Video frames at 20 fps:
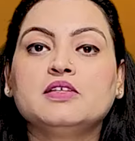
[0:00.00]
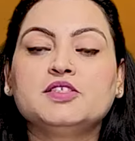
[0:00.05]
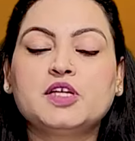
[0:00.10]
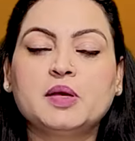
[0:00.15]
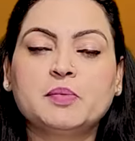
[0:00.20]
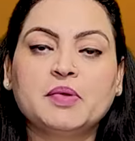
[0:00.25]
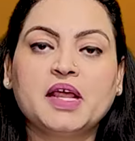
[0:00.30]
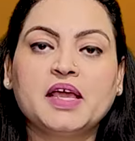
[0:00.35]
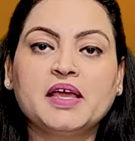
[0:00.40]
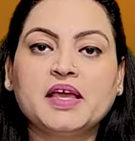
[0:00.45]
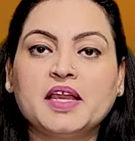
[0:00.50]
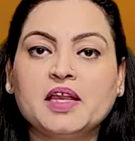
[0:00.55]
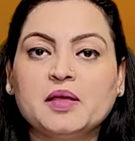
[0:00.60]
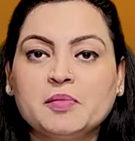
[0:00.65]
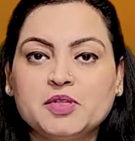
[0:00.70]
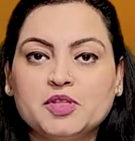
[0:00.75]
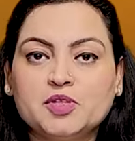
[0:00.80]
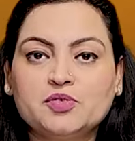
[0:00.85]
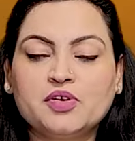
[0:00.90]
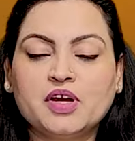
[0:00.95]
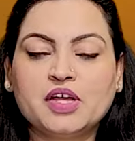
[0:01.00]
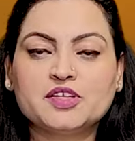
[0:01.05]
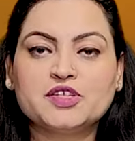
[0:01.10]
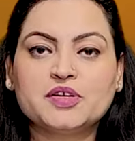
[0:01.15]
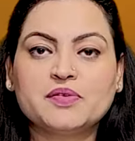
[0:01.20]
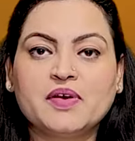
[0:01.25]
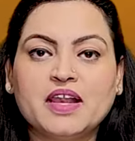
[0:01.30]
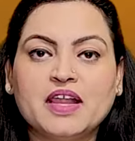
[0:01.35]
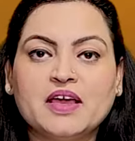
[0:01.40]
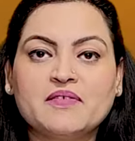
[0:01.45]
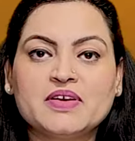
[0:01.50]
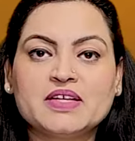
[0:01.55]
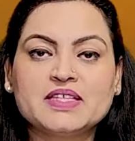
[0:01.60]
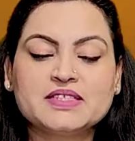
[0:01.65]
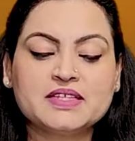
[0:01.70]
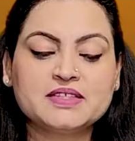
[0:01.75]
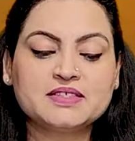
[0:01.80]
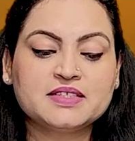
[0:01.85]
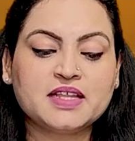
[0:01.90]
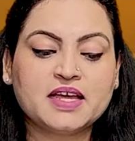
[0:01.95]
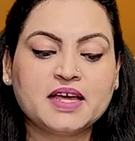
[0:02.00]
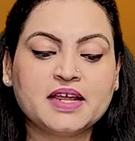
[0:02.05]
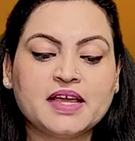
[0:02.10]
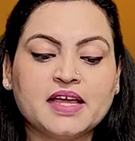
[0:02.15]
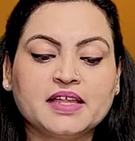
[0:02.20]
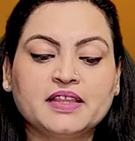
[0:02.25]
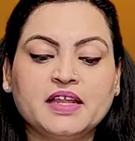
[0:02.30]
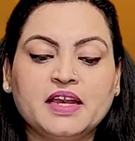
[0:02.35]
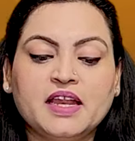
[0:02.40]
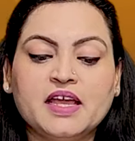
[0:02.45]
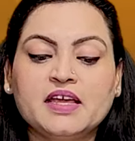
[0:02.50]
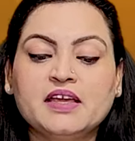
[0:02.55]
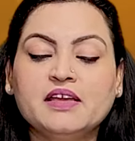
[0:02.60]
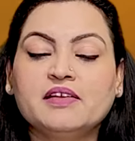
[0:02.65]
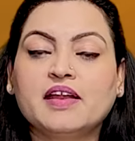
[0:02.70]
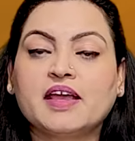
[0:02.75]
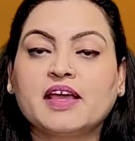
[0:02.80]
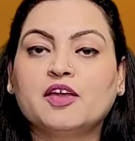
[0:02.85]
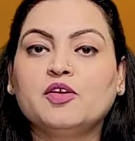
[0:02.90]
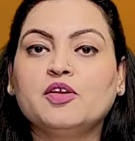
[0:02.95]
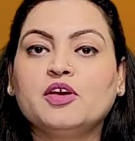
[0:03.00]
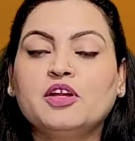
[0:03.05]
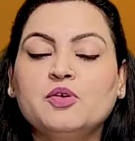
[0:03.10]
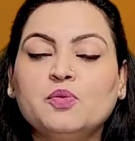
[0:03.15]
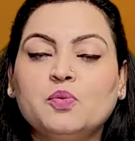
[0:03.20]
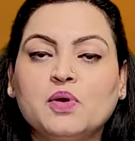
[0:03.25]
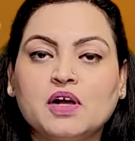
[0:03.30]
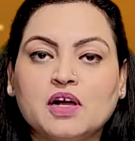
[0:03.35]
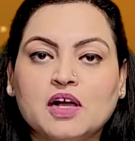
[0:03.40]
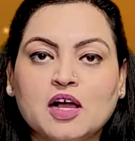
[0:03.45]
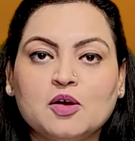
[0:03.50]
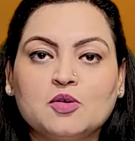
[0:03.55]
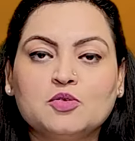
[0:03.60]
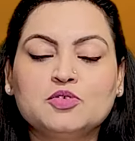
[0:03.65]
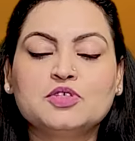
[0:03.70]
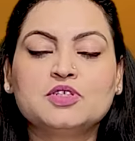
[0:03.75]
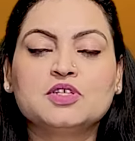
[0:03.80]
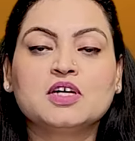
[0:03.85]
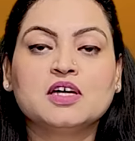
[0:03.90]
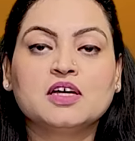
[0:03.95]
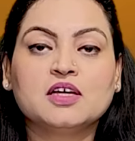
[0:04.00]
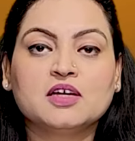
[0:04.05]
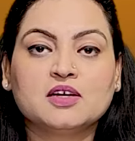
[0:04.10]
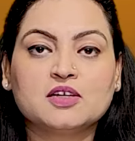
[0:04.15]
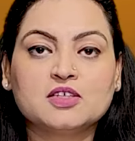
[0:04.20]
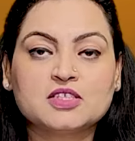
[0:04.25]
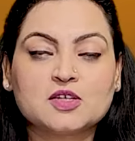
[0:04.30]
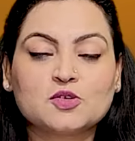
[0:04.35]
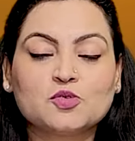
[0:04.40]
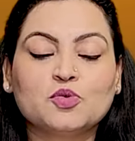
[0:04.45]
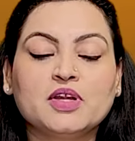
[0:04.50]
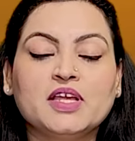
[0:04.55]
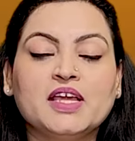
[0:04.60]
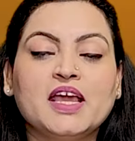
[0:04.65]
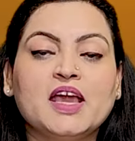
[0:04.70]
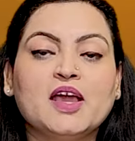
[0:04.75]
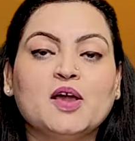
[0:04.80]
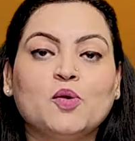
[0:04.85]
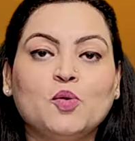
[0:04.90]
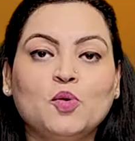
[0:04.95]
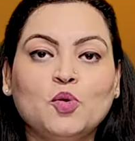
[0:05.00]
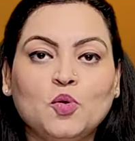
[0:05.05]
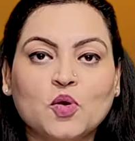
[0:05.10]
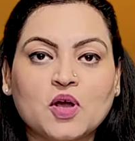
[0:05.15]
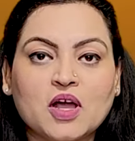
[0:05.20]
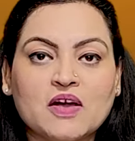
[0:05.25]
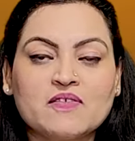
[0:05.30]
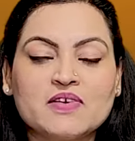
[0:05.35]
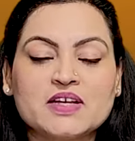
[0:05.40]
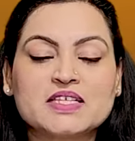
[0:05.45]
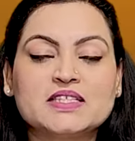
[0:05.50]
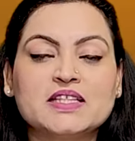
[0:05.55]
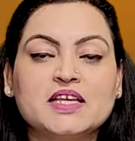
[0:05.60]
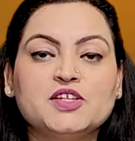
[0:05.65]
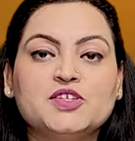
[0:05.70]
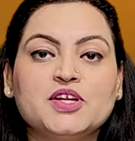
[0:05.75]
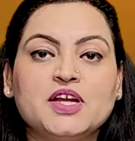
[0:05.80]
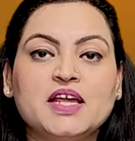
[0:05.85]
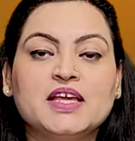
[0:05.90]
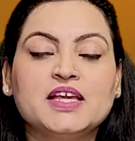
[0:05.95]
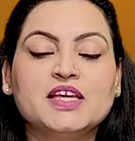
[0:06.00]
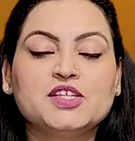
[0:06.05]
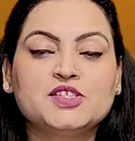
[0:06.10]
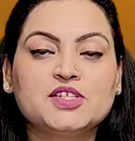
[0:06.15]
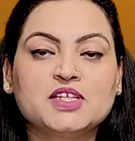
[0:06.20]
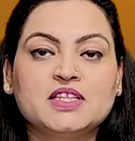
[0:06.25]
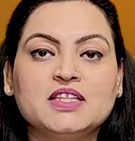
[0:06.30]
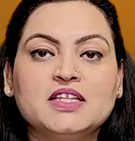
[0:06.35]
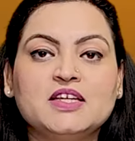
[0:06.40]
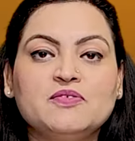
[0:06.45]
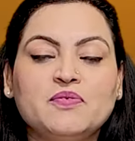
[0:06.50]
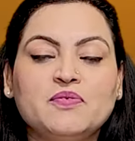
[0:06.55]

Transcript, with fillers: जमुना यानी मिथुन राशि वाले वास्ते सितारे कहते कि रेगुलर वर्कआउट जरूरी है वो लोगों वास्ते जेडे कि जल्दी